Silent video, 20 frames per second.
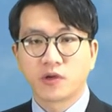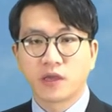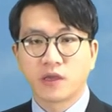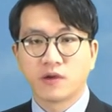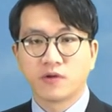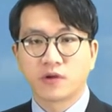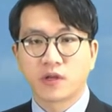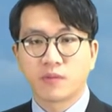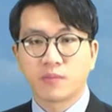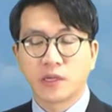
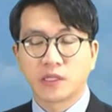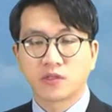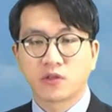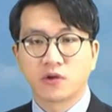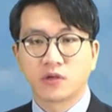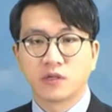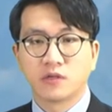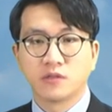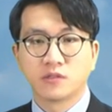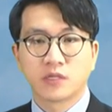계열의
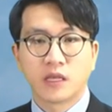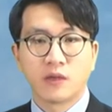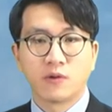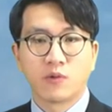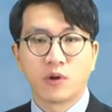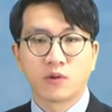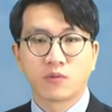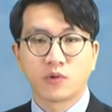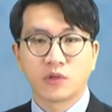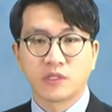배터리를
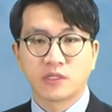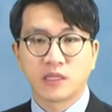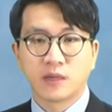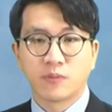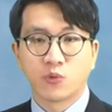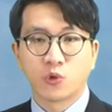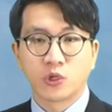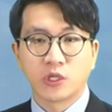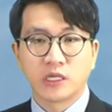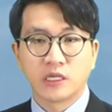사용하고 있다
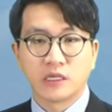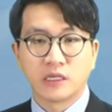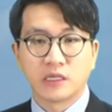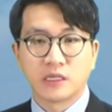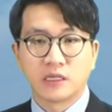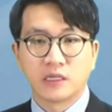보니